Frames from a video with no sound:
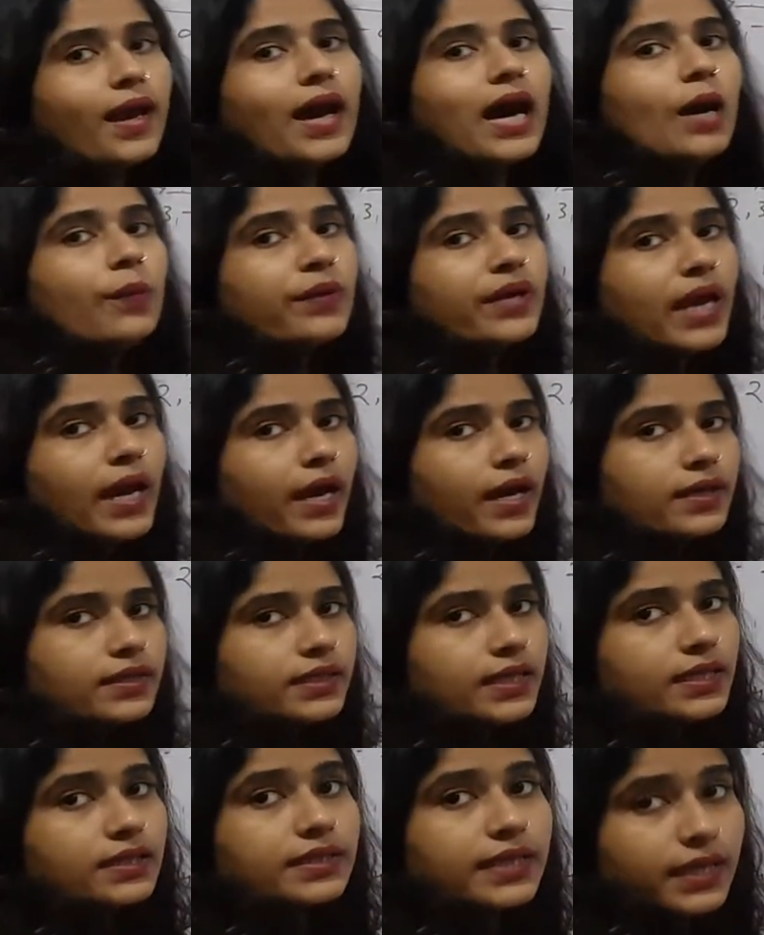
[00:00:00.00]
अब क्या करते
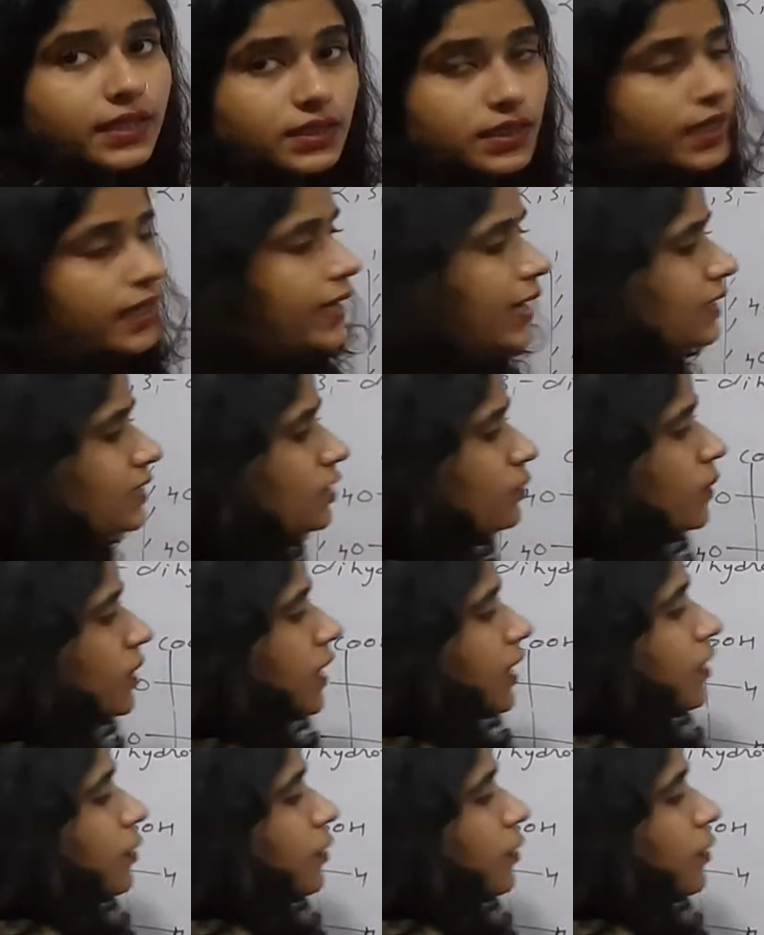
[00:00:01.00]
हैं देखते हैं कैसी मिरर